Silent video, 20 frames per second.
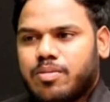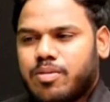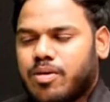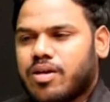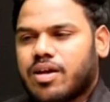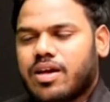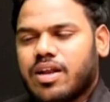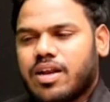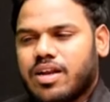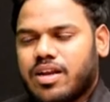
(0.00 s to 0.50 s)
పవన్
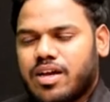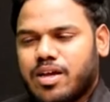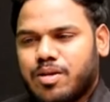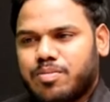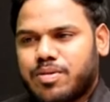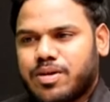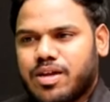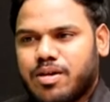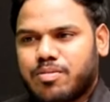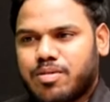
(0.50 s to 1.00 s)
కళ్యాణ్ గారు
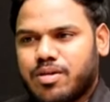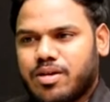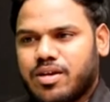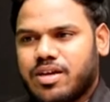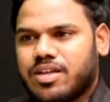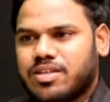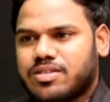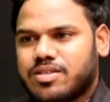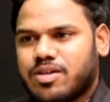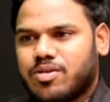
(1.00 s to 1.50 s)
పిఠాపురంలో
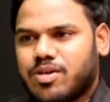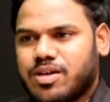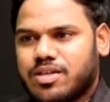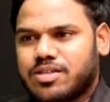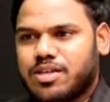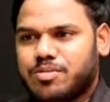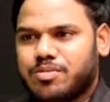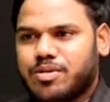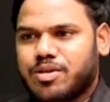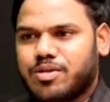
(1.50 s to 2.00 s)
గెలిచే అవకాశాలు ఏమి